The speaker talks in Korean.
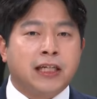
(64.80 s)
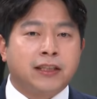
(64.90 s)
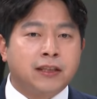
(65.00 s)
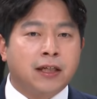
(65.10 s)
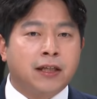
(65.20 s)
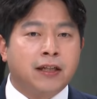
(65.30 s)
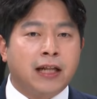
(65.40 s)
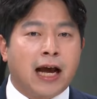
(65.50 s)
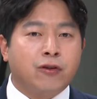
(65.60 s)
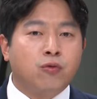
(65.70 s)
자칫하단
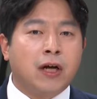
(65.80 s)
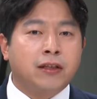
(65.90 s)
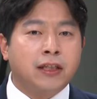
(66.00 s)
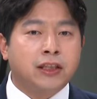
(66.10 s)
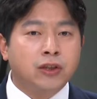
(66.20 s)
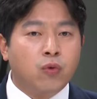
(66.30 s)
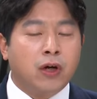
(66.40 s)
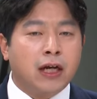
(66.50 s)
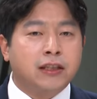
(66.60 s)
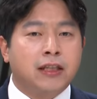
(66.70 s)
아동학대
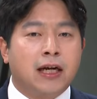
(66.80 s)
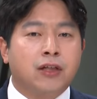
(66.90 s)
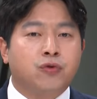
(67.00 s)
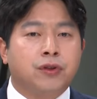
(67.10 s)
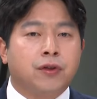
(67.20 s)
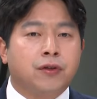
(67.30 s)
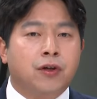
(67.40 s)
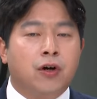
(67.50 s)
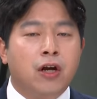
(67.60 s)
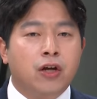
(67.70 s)
신고까지 당할 수
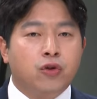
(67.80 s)
있어서